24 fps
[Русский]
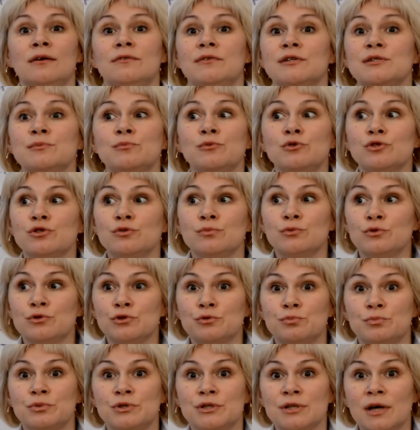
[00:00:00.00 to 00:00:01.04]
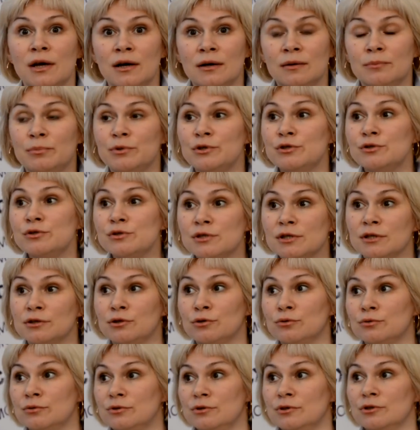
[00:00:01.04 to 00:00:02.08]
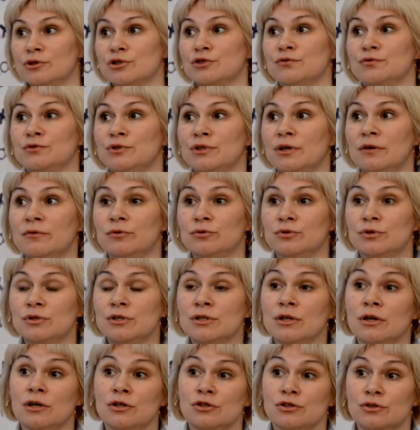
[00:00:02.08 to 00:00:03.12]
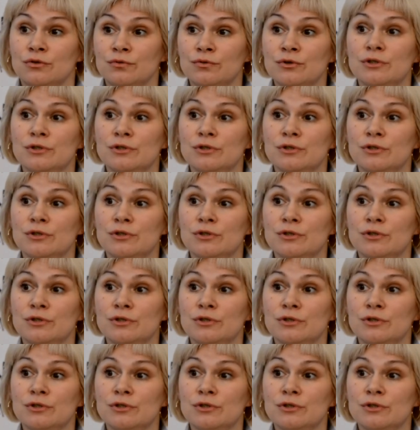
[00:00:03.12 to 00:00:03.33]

возможно, может быть, придет сотрудник животновод и скажет,